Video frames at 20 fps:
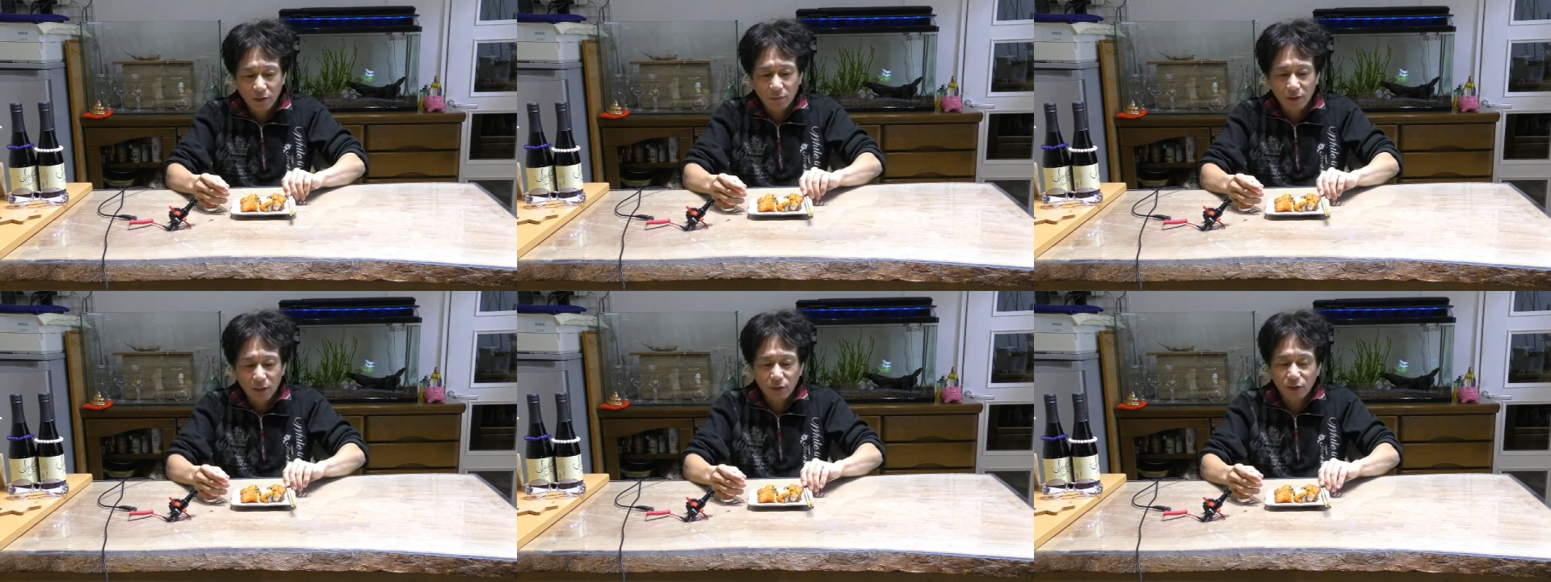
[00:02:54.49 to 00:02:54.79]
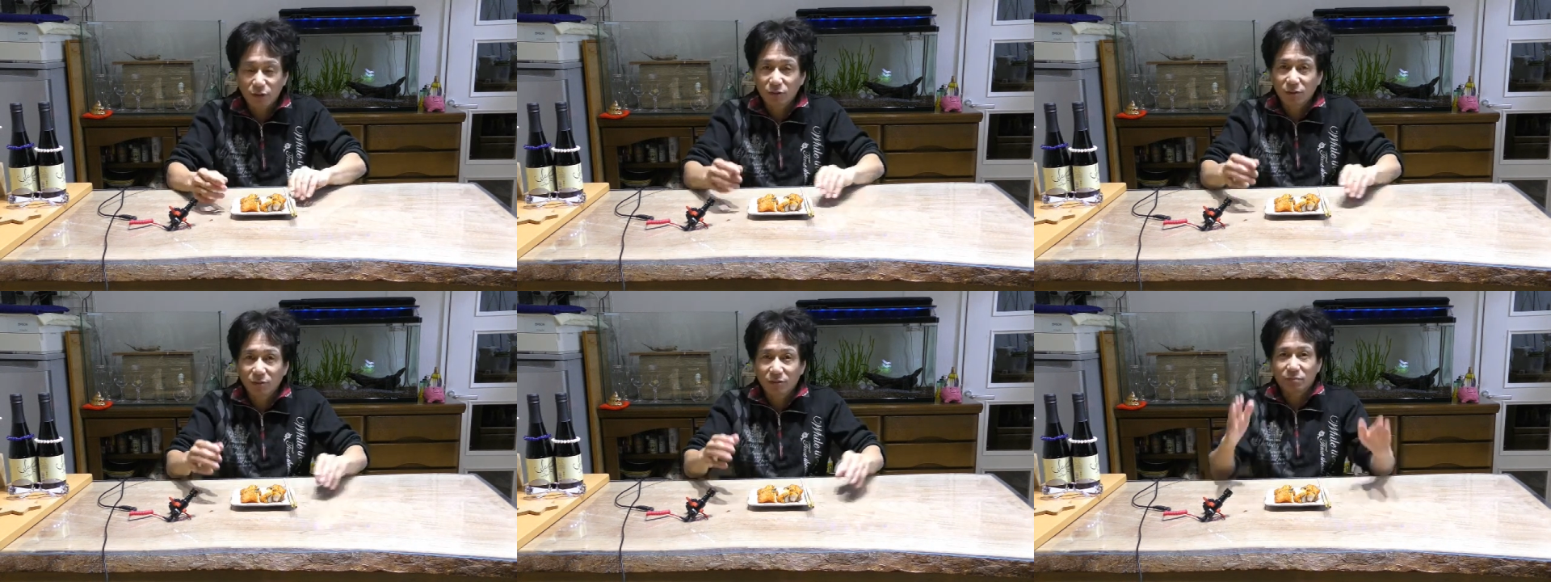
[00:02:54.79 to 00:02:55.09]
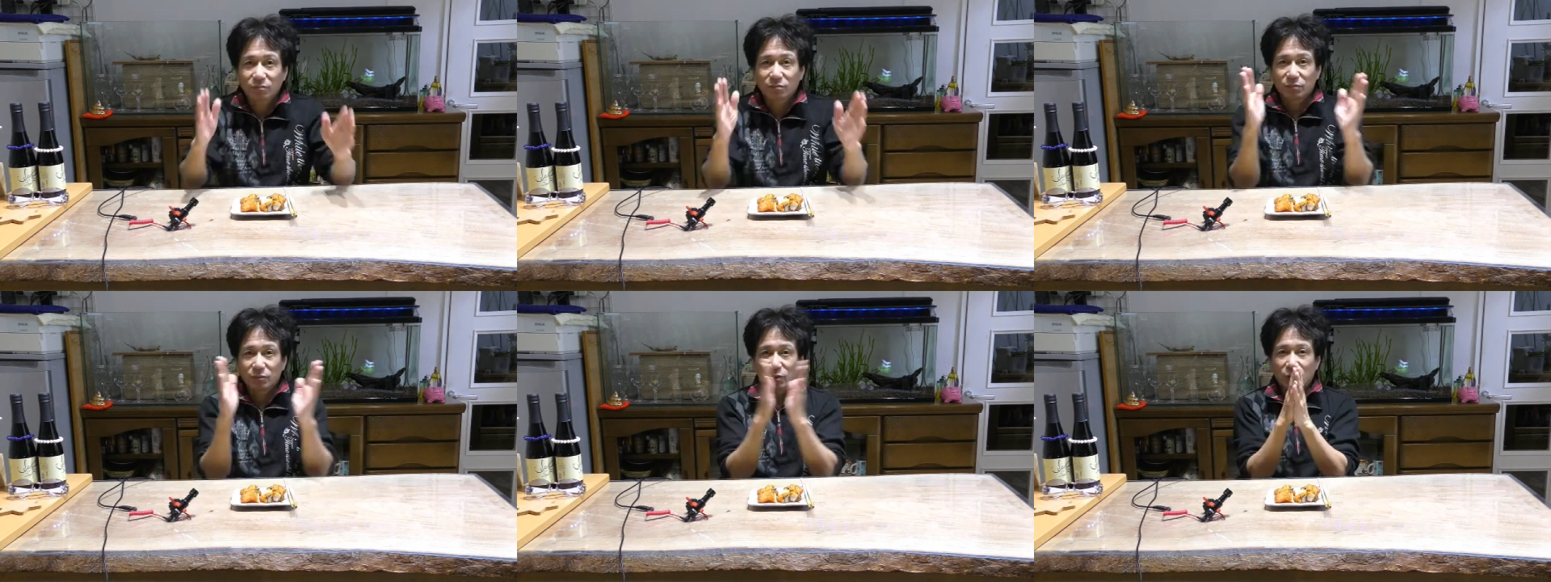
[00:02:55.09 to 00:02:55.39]
まず、
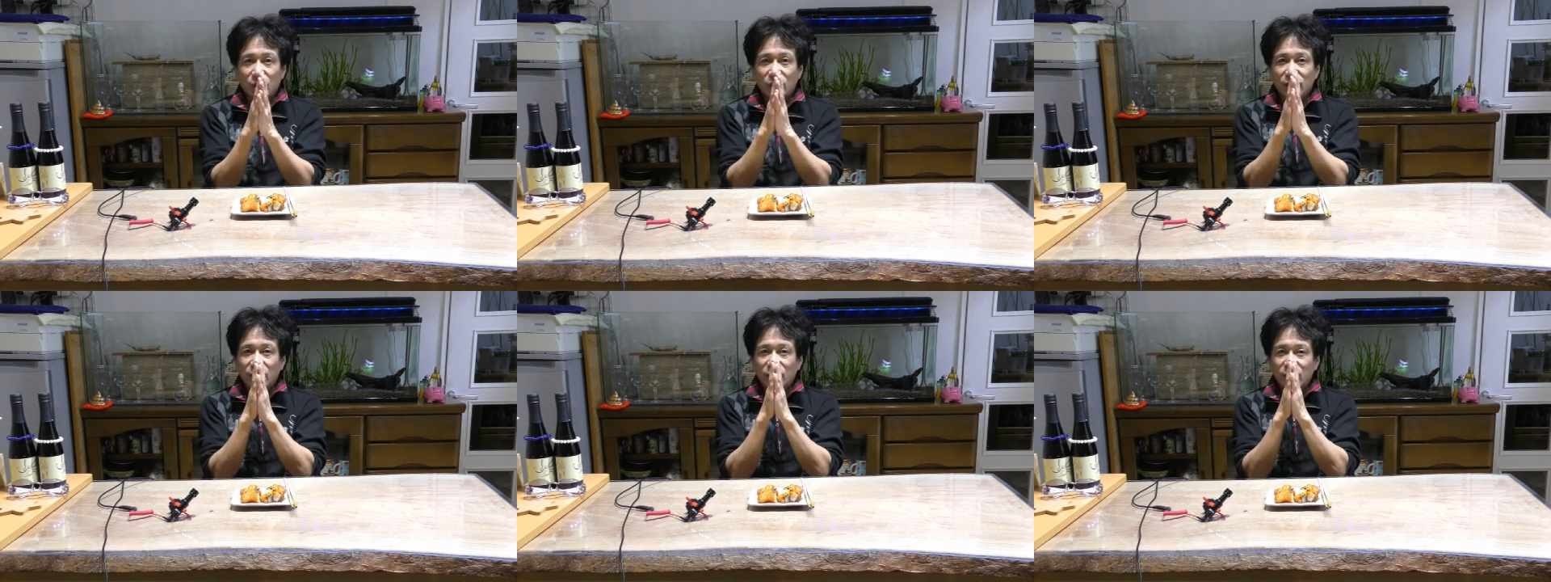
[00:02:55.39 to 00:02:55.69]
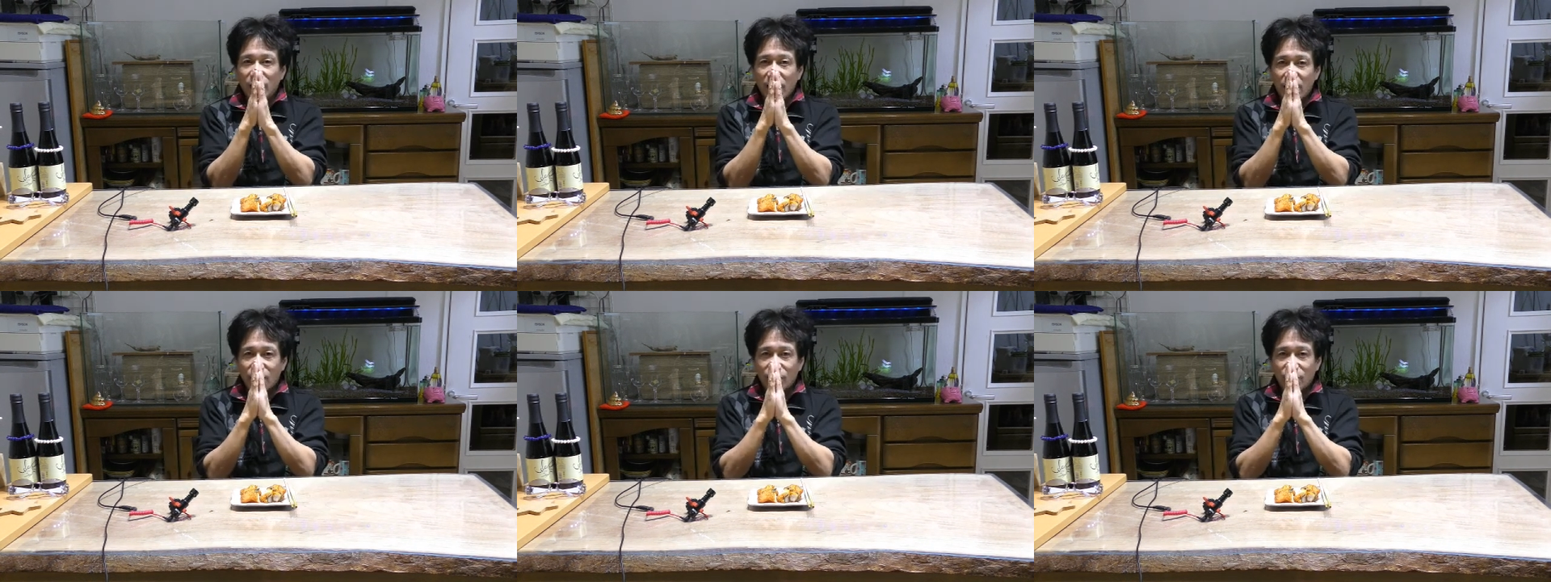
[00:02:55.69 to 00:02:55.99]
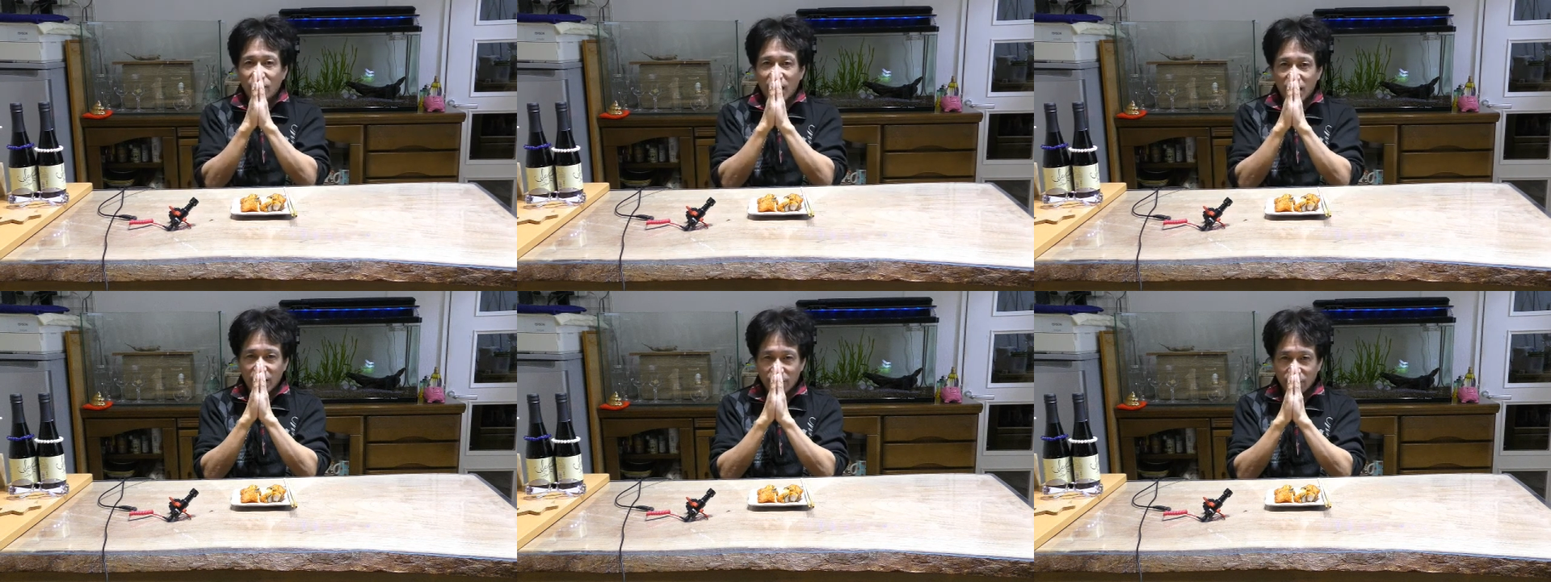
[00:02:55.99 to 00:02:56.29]
これですね。
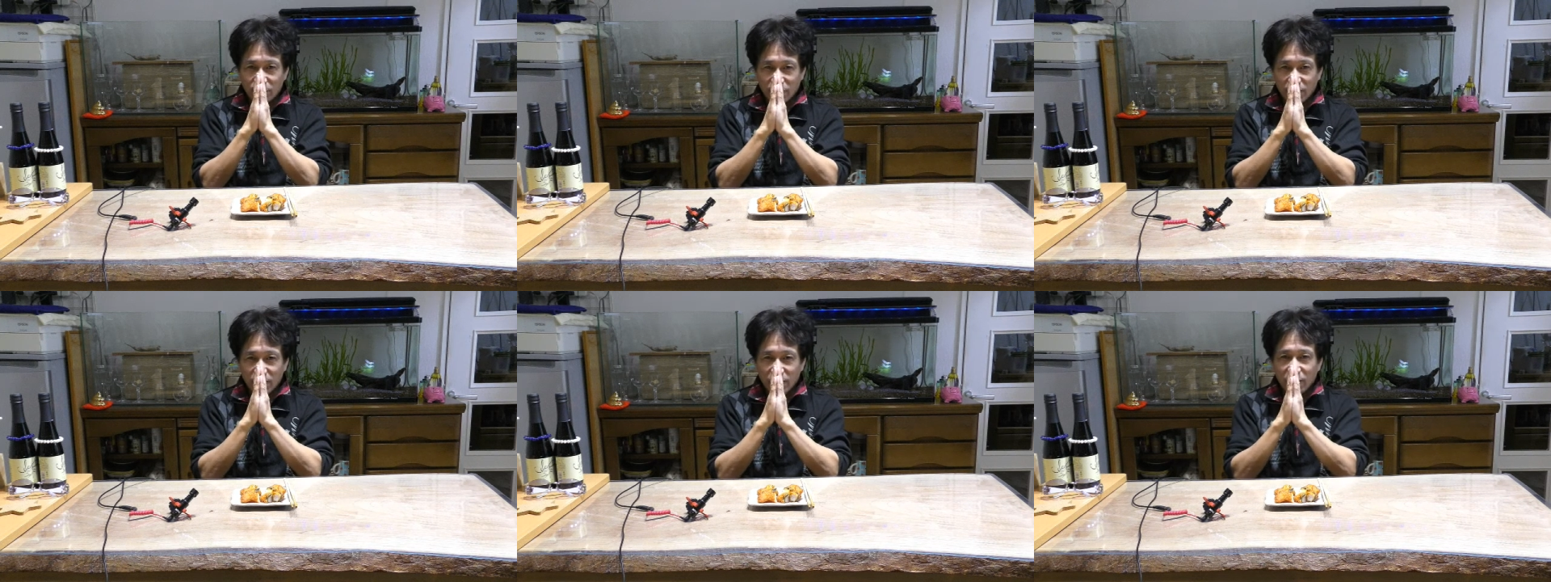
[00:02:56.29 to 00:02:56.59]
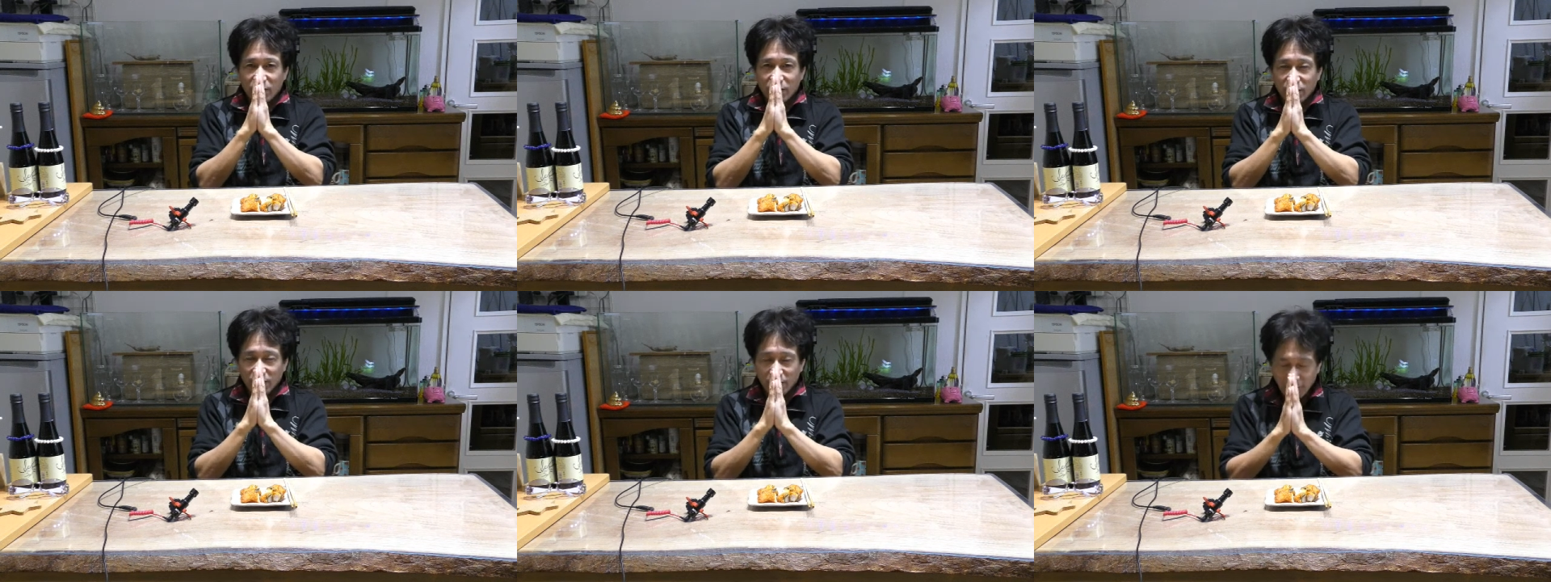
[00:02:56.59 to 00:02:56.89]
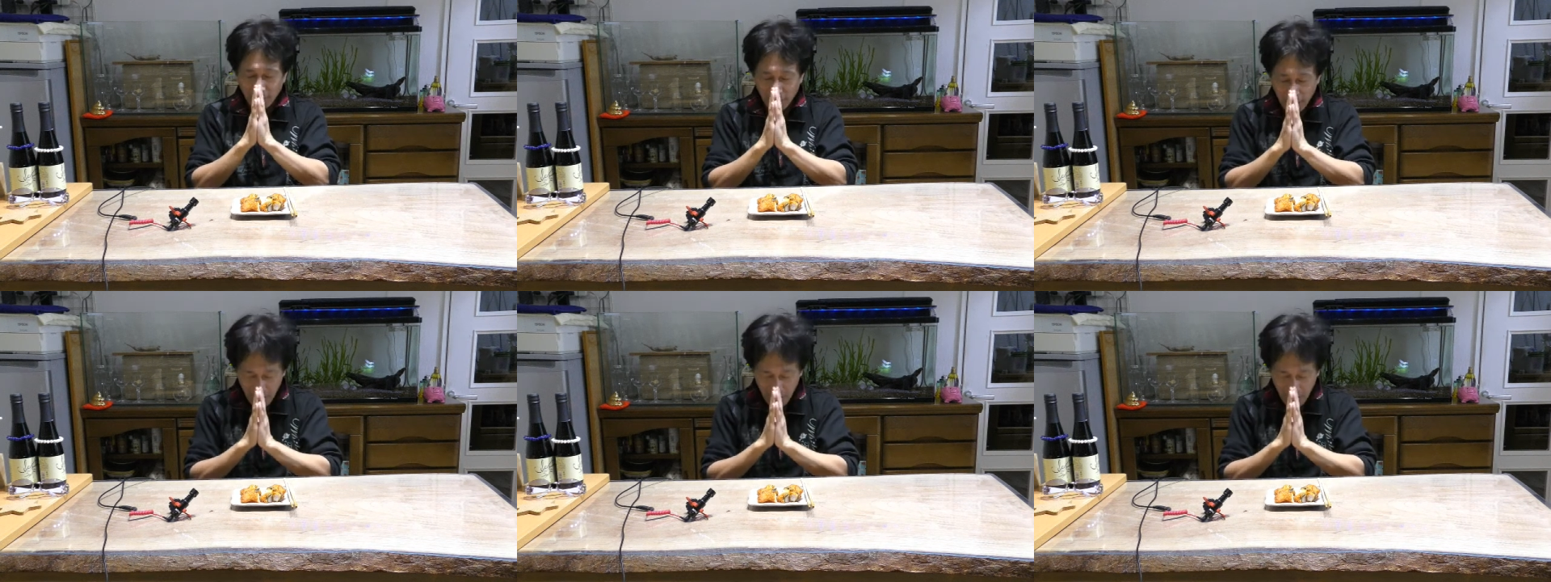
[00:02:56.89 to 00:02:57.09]
はい。い